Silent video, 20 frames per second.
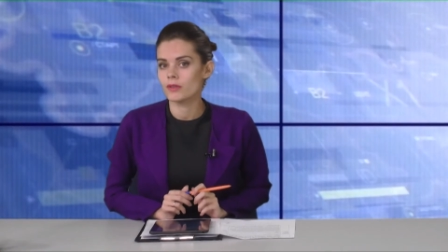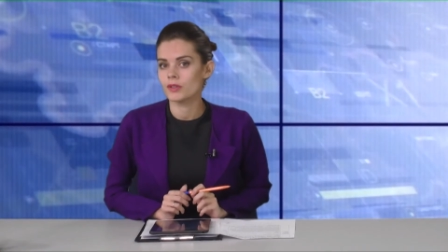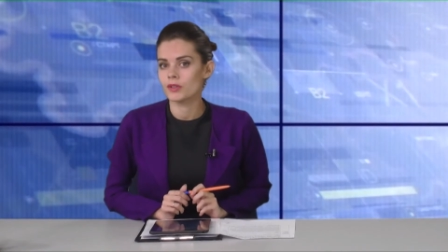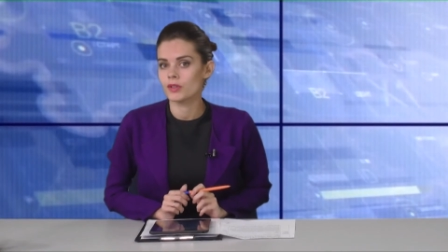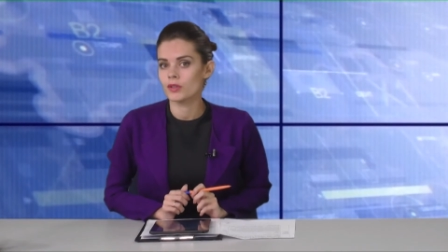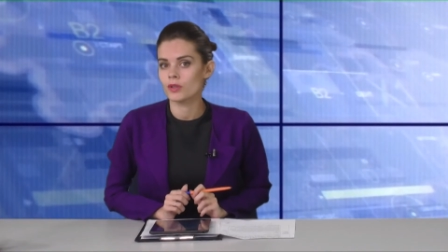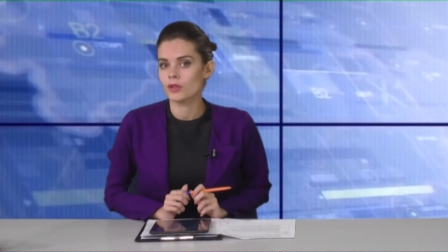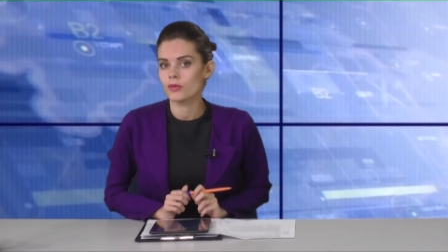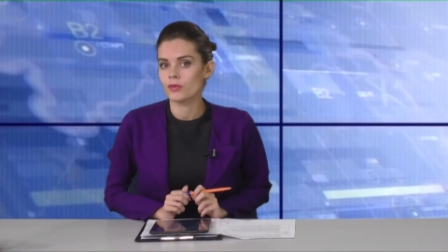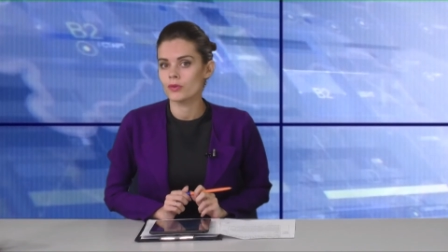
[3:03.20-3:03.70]
ви
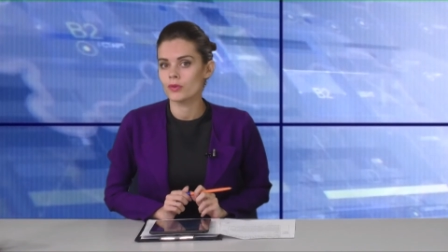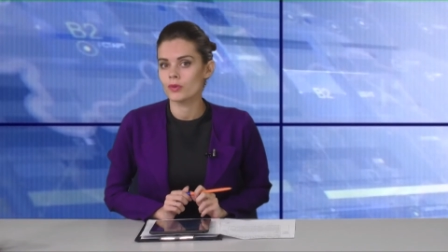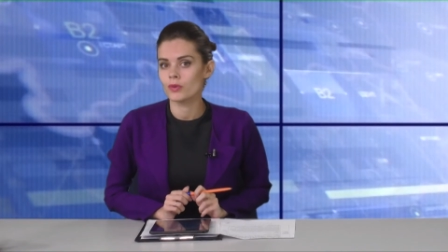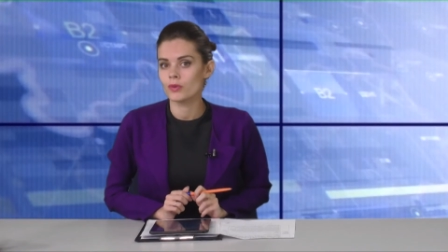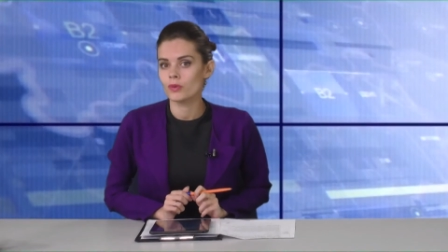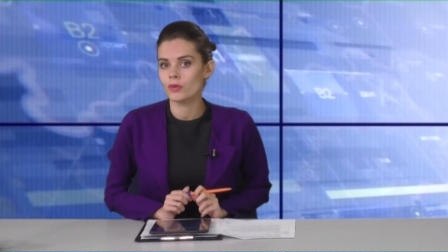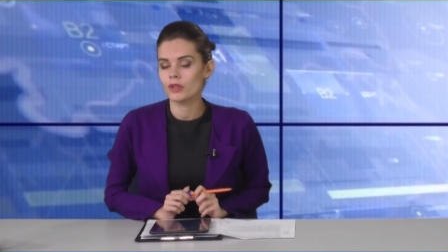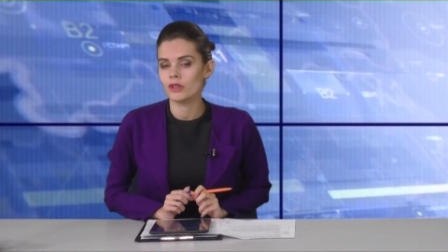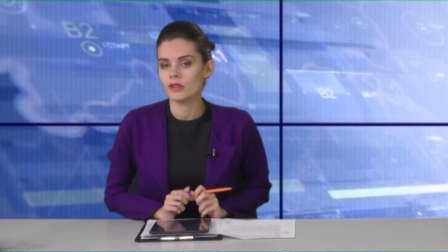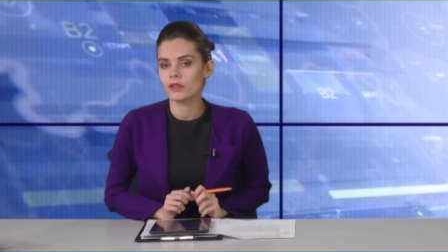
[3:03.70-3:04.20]

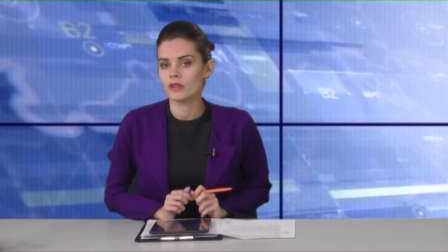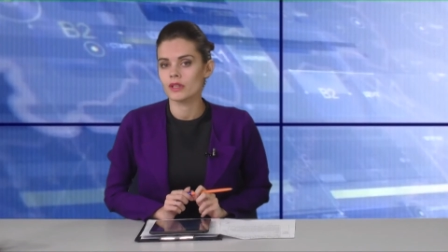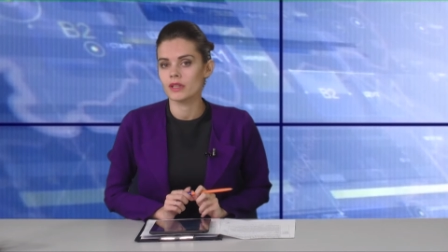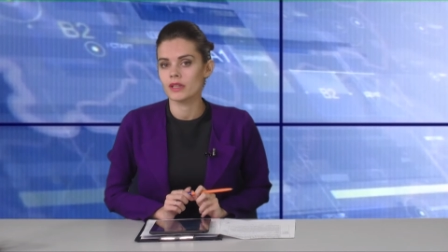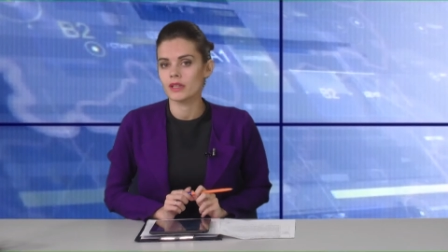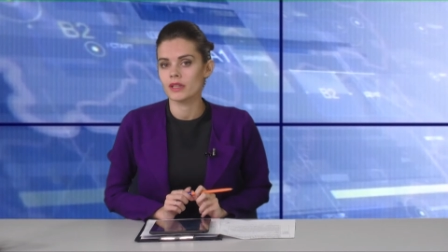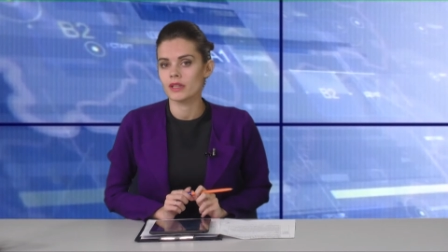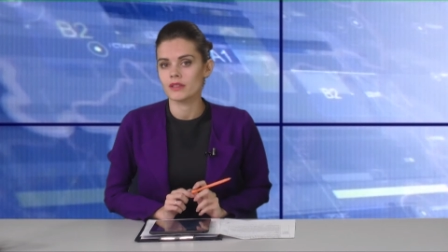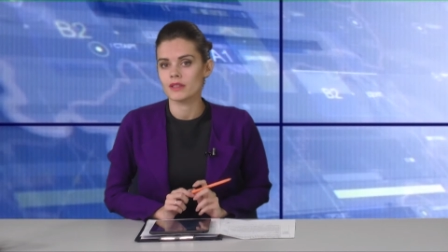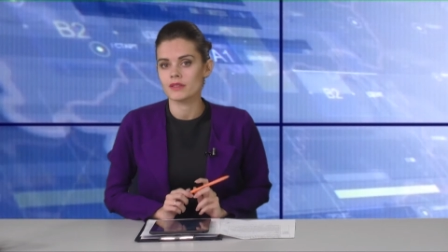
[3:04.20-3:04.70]

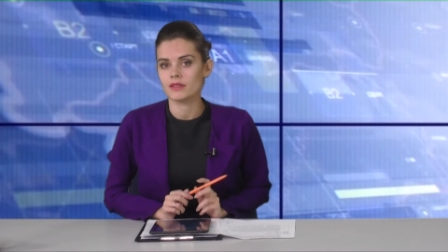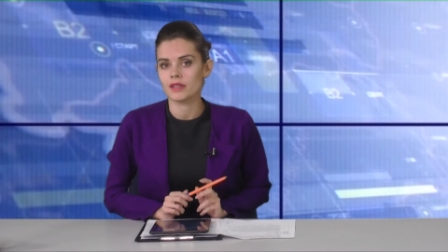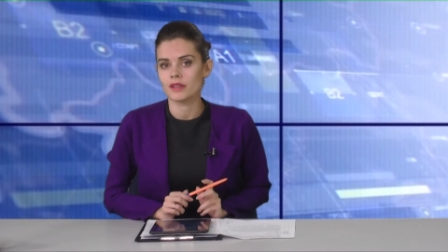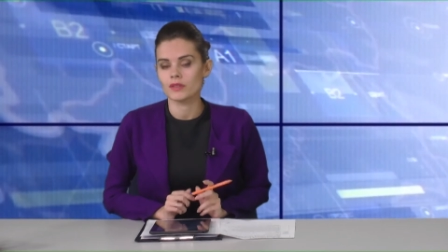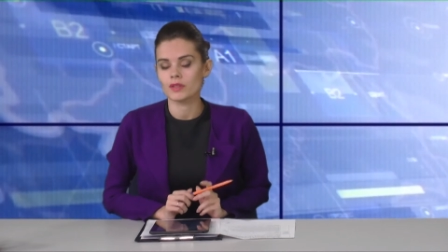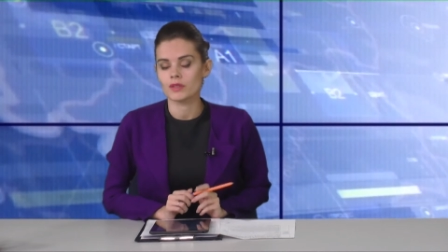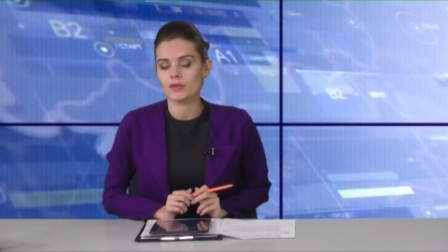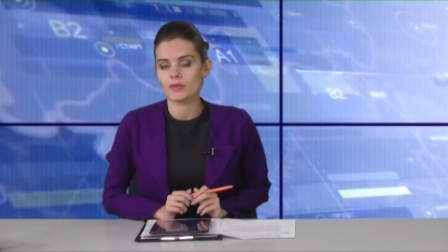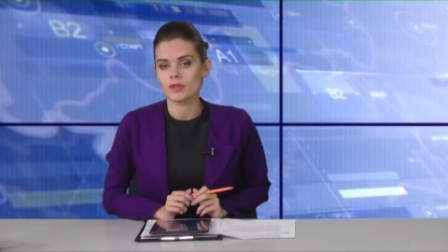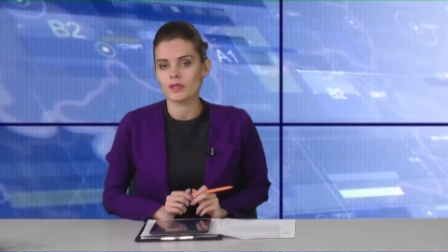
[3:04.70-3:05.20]
телефонуєте та
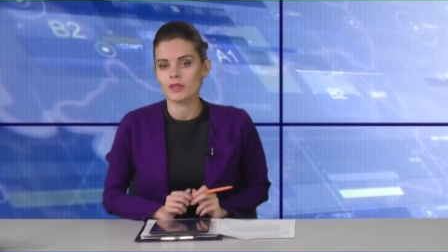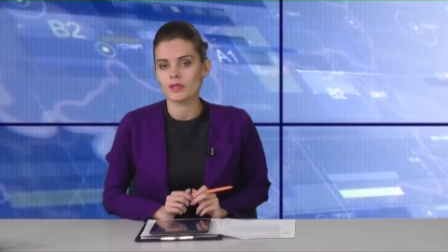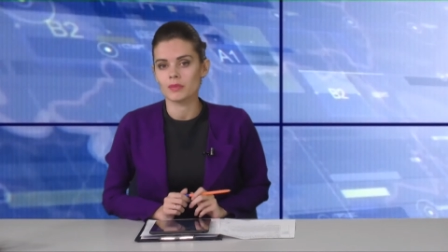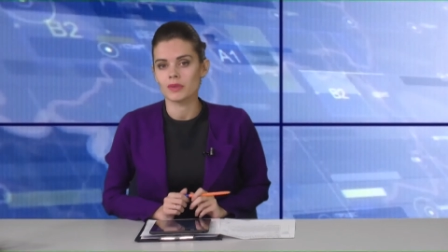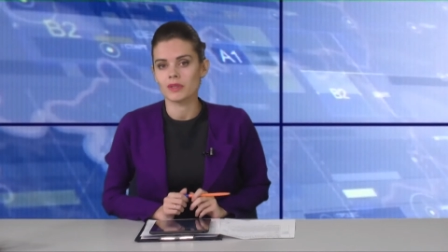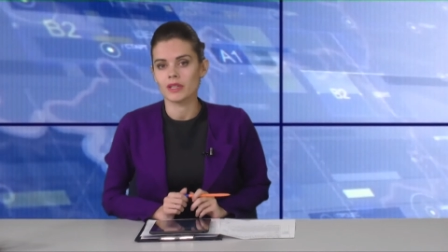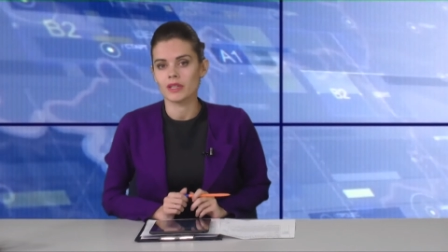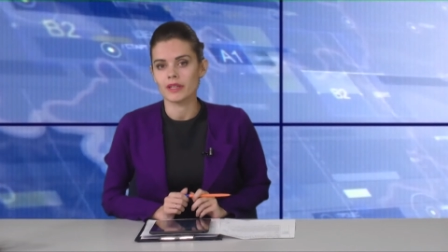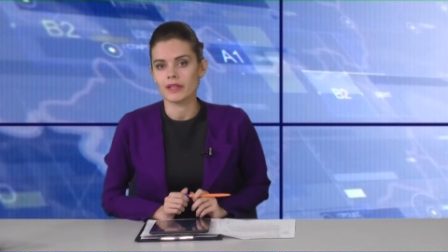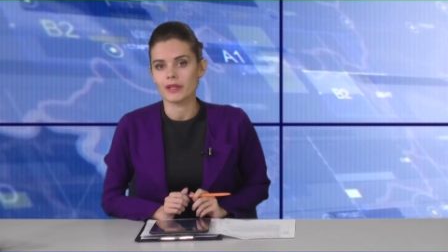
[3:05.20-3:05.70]
ставте своє
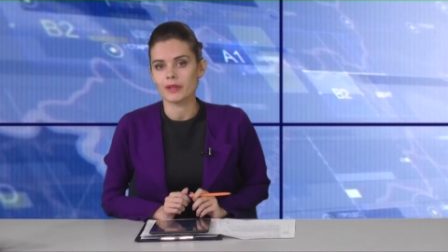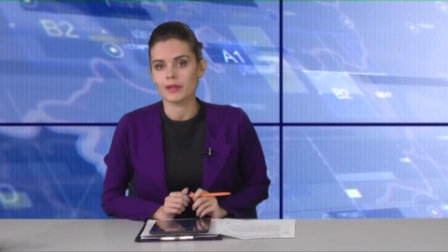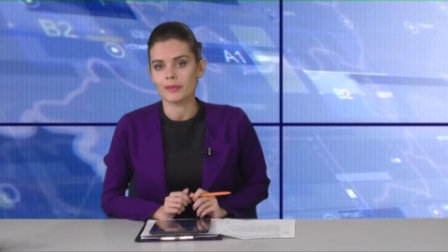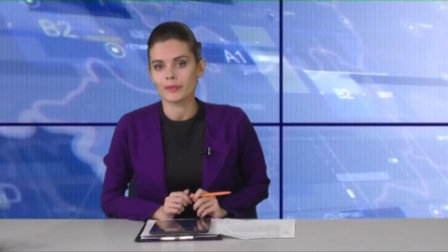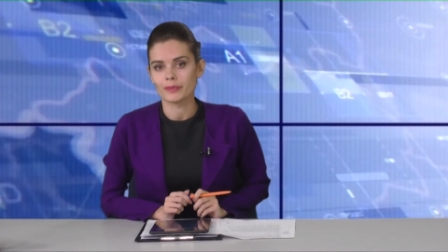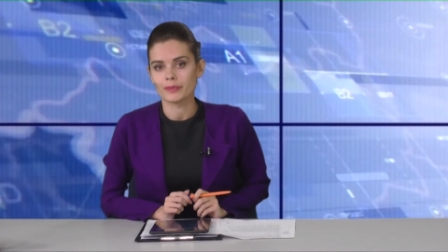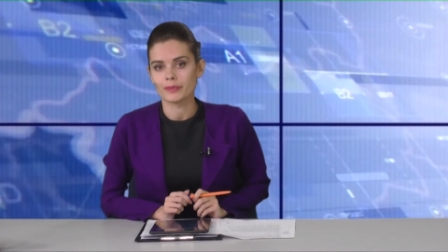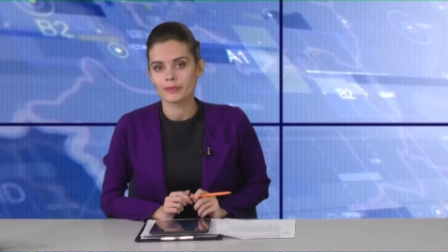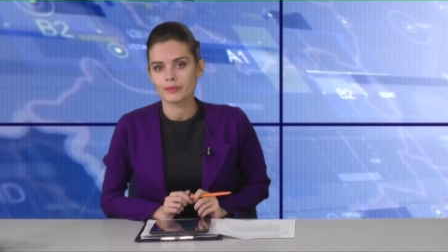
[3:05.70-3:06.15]
запитання.